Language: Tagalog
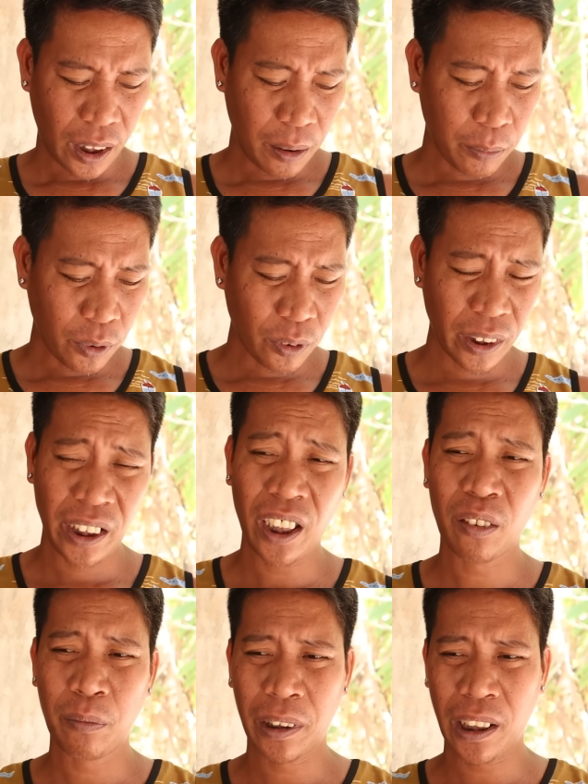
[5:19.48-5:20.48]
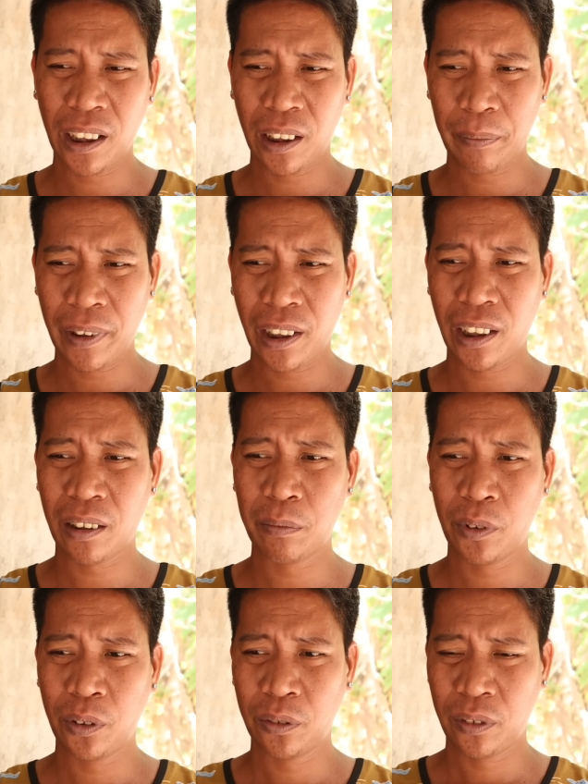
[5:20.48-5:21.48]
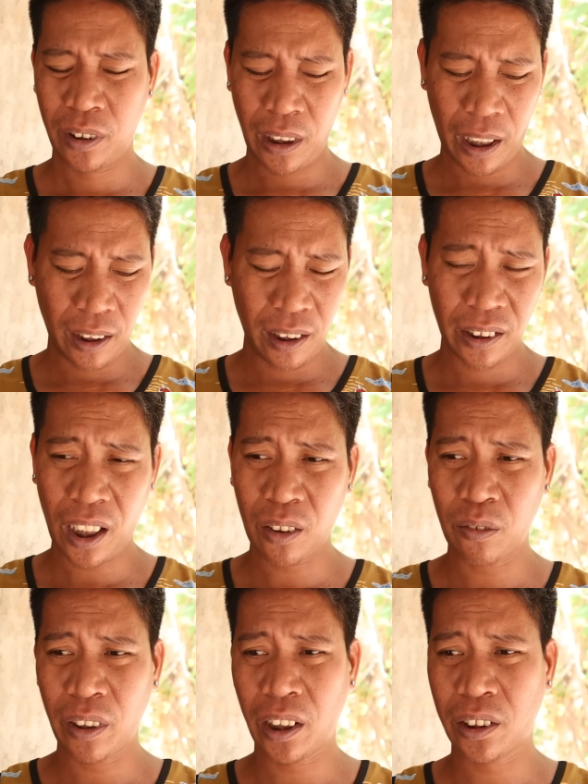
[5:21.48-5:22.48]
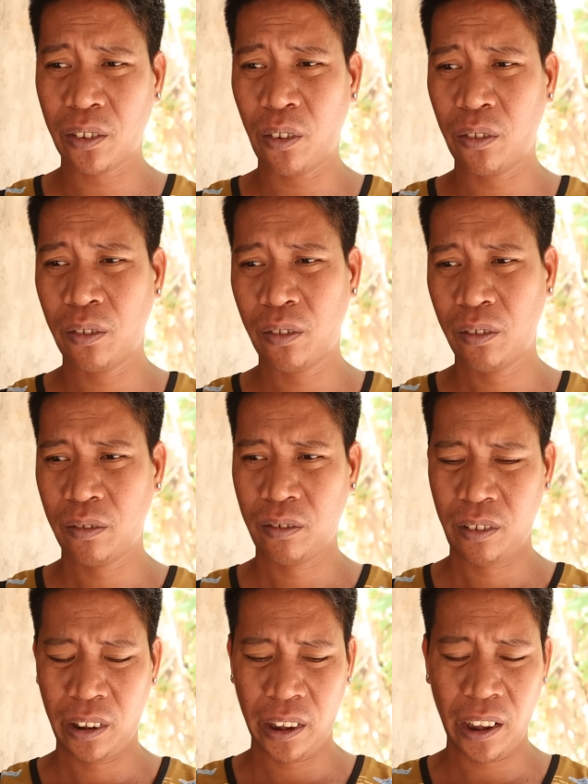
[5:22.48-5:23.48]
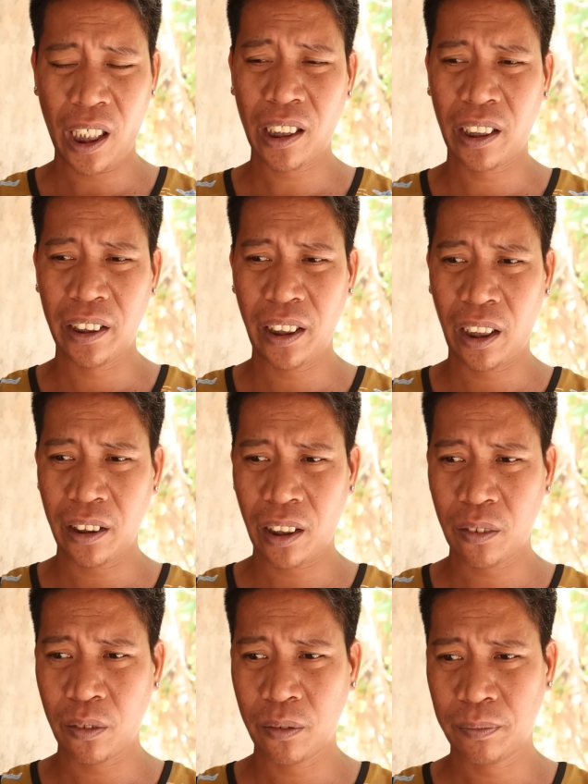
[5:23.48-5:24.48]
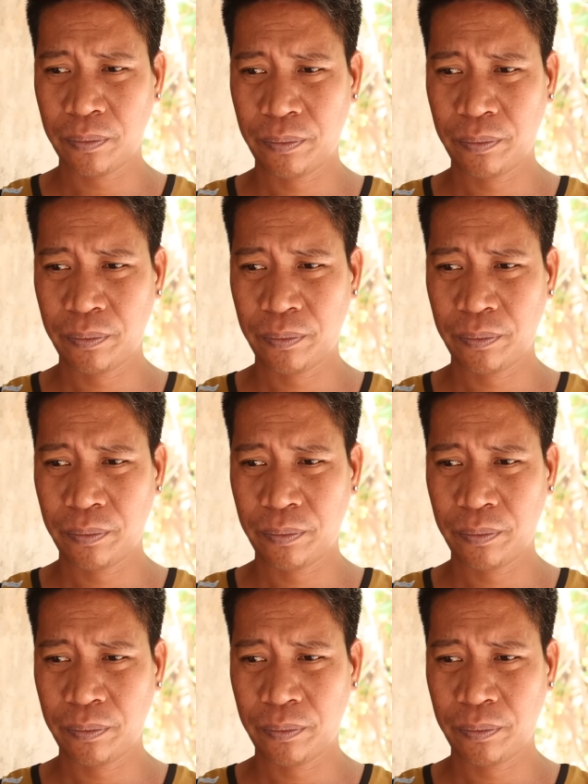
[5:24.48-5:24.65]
Alam kong hindi ako matanggap ng anak mo dahil isa akong ex-con. Kinakahiya niya ako.